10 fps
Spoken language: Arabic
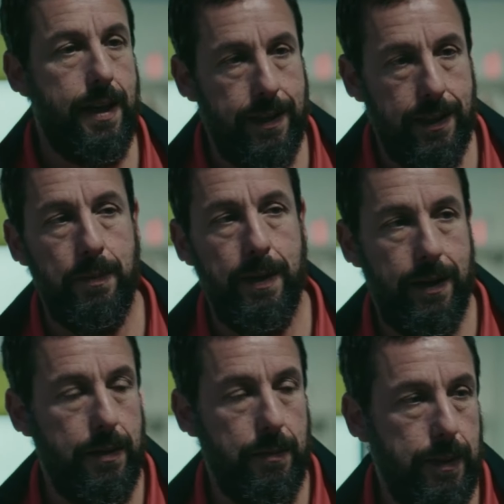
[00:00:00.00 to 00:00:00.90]
وراح
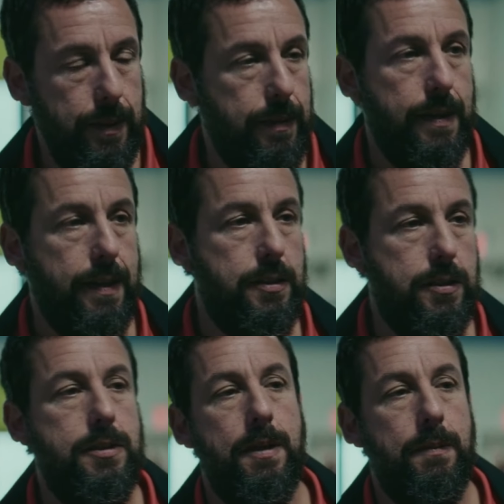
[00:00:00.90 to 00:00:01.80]
للمحكمه
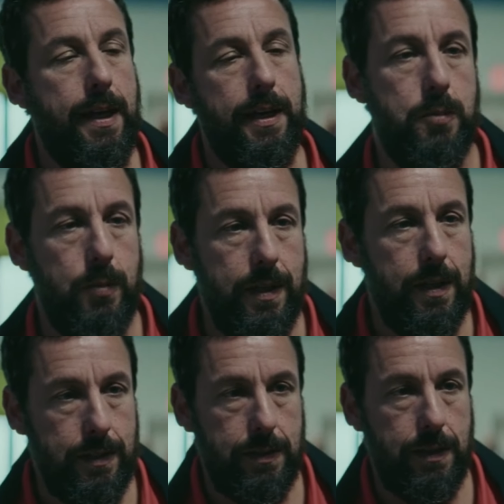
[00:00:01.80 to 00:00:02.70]
هيتحبس
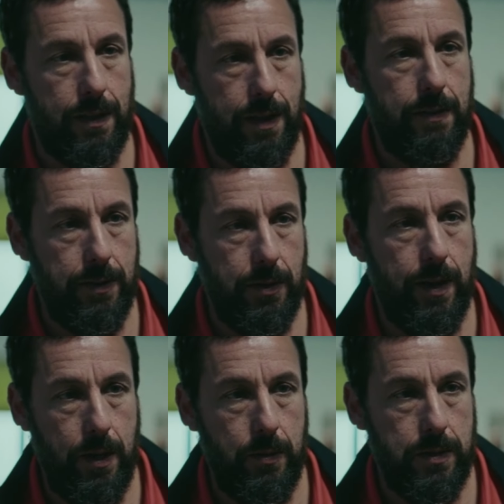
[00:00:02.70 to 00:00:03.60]
وساعتها التأشيرة
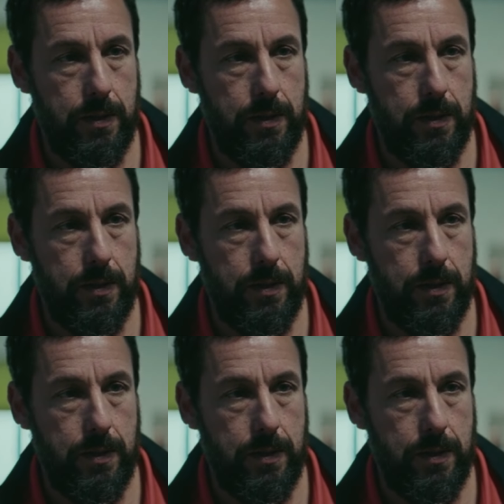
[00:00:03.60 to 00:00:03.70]
بتاعته